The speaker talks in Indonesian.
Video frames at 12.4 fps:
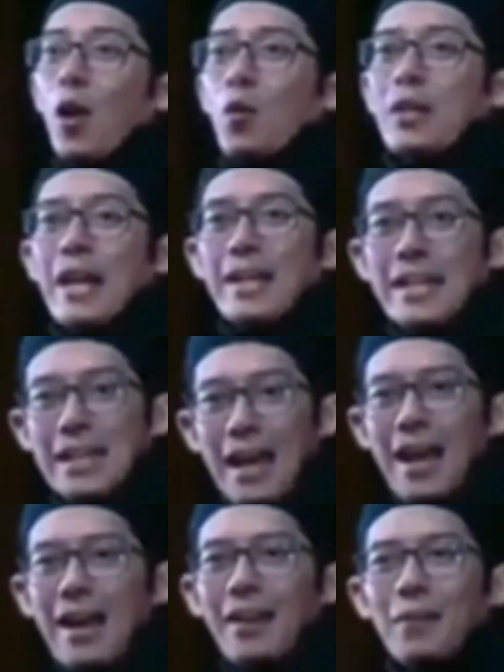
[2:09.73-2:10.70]
Ini kalau udah
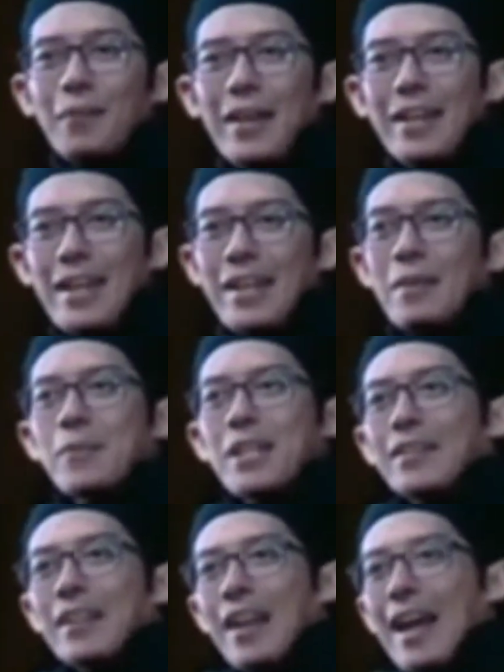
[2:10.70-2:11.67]
nikah,
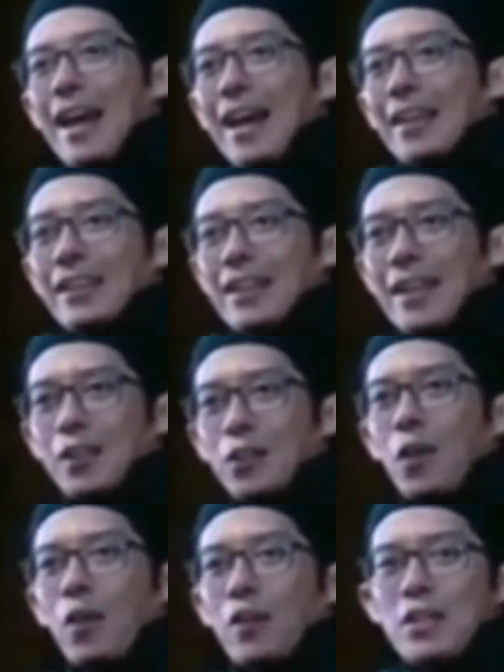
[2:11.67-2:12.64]
bayangin, setelah akad
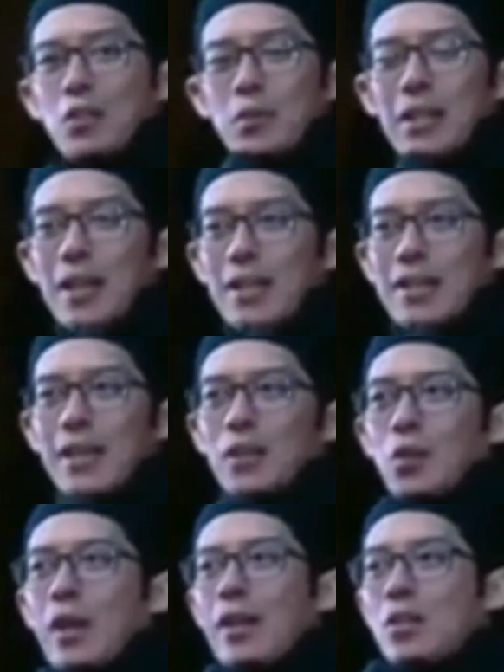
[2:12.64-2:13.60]
nikah itu kalau di
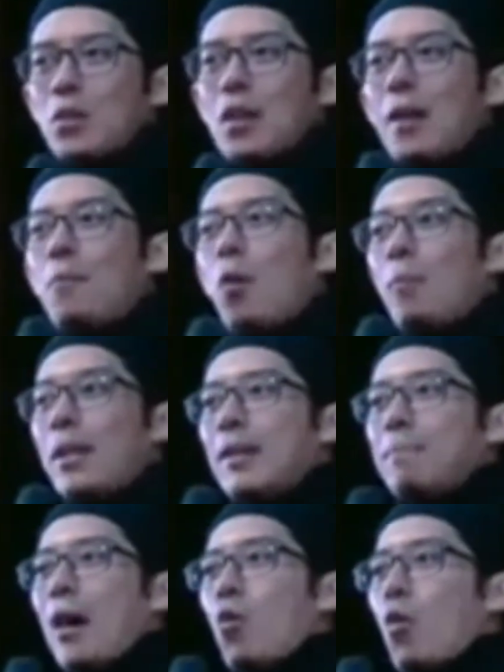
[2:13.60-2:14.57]
Sunda, di saya itu ada suka
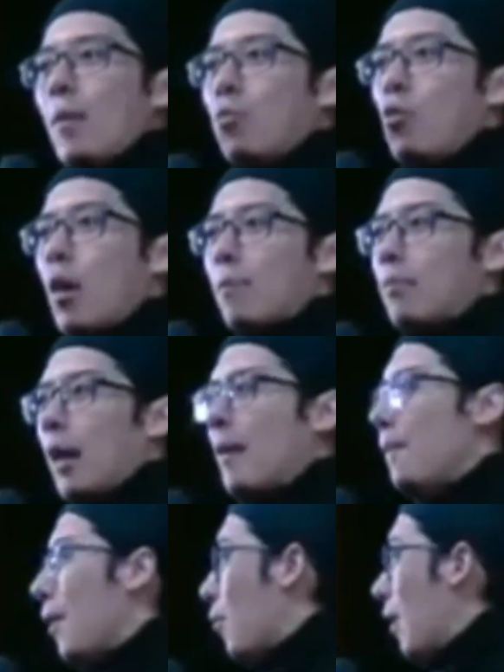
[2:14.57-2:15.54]
momen
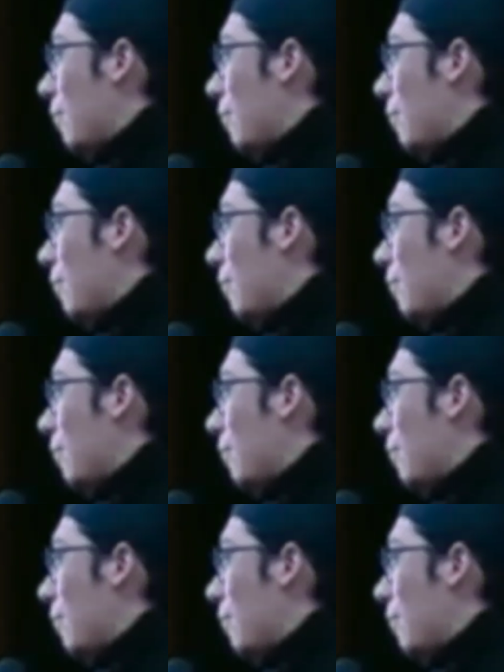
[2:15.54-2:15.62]
pahuap-huap. Apa